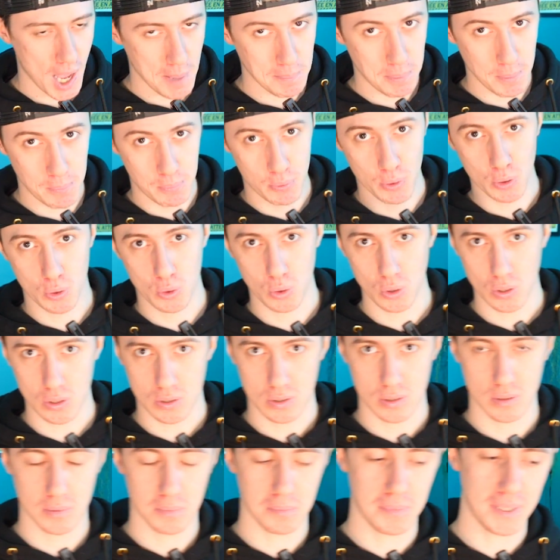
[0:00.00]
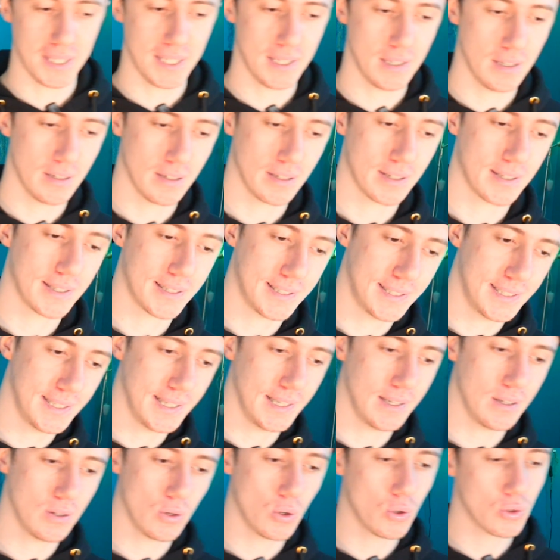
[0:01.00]
un peu plus courte, mais qui
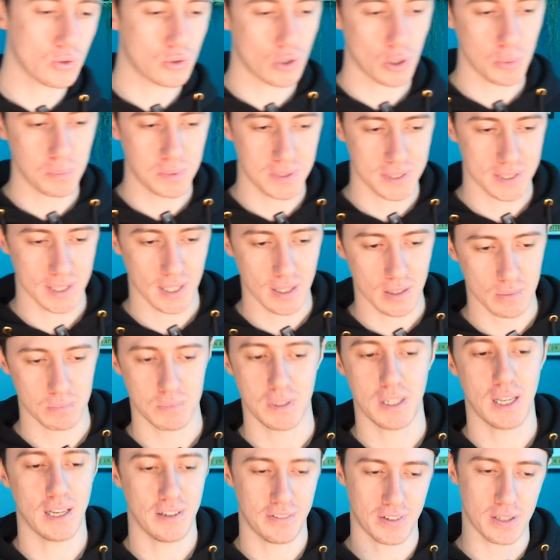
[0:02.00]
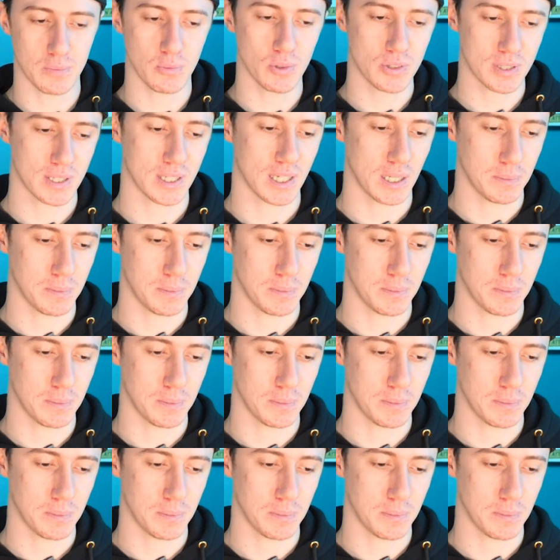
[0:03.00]
est autant bizarre, mais elle est vraiment très